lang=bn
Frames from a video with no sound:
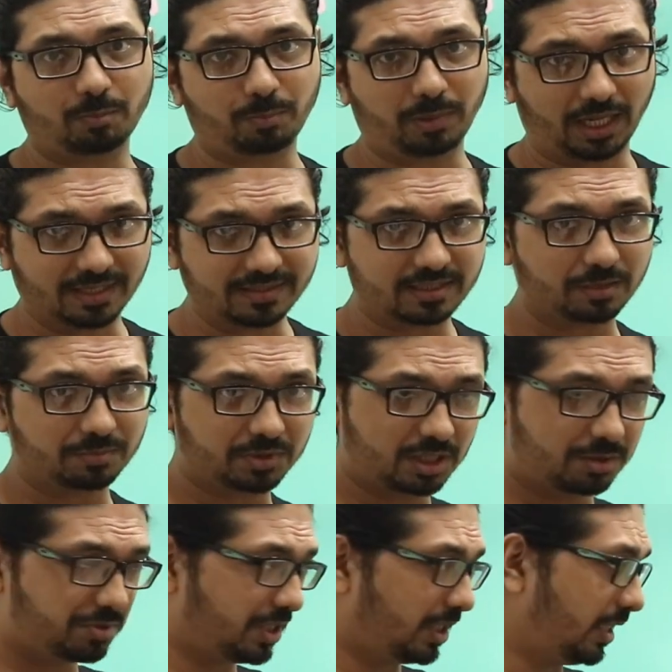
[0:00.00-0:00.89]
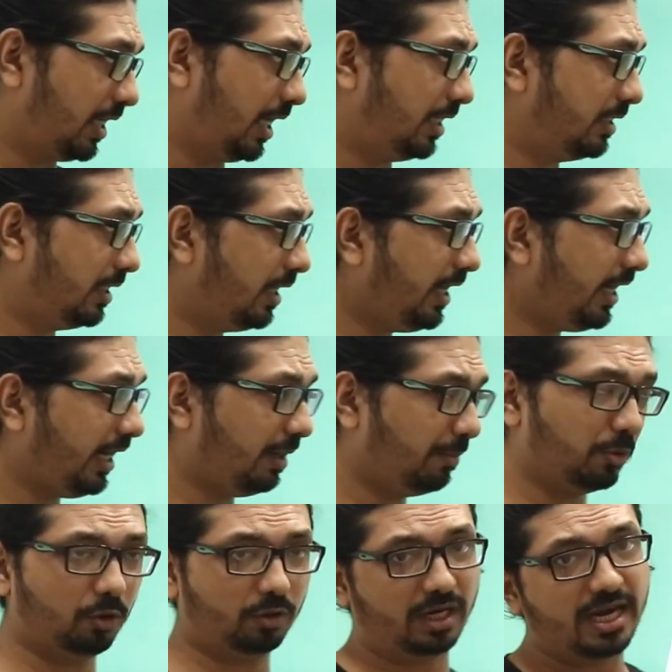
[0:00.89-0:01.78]
প্লাস সাবস্ক্রিপশনের আন্ডারে
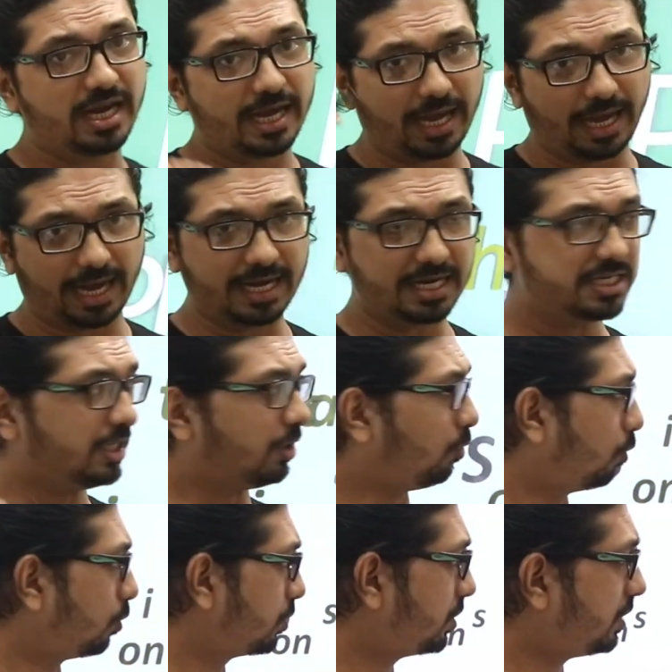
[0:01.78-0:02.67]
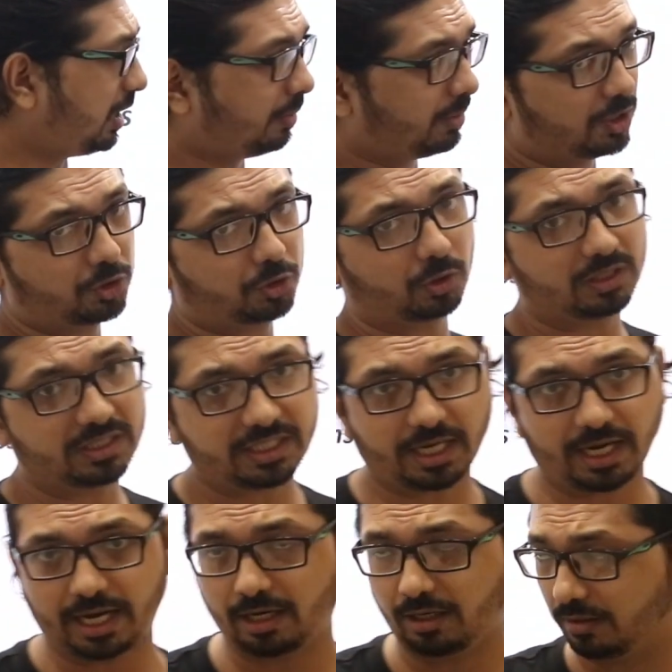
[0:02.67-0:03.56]
এবং এই যে কোর্সটা আমার চলছে এই